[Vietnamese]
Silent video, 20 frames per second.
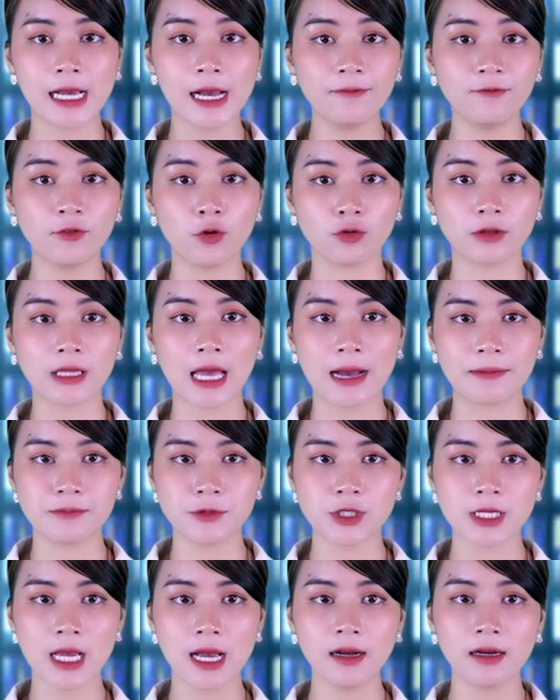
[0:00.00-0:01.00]
các vụ thảm
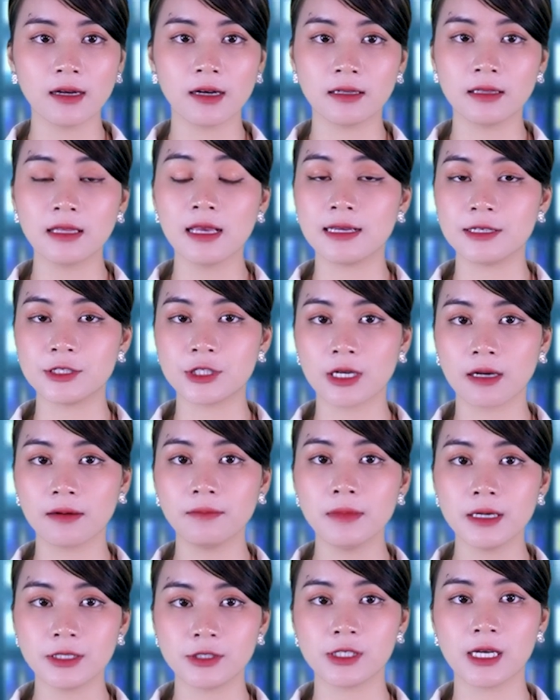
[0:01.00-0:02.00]
sát ở thị
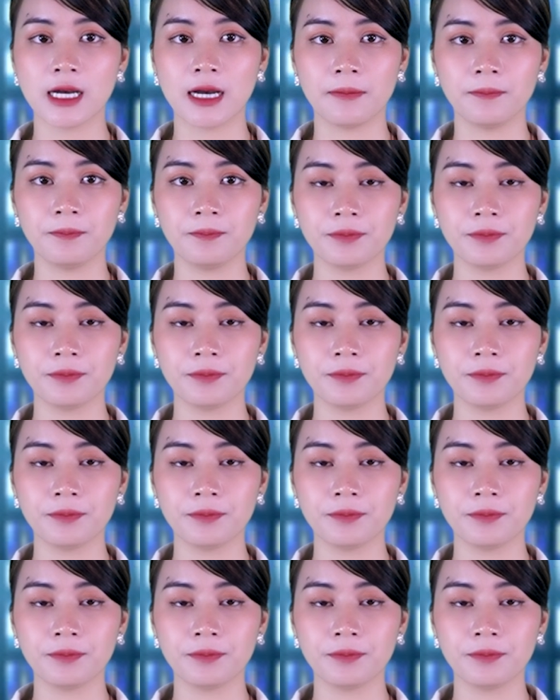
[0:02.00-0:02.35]
trấn Bucha.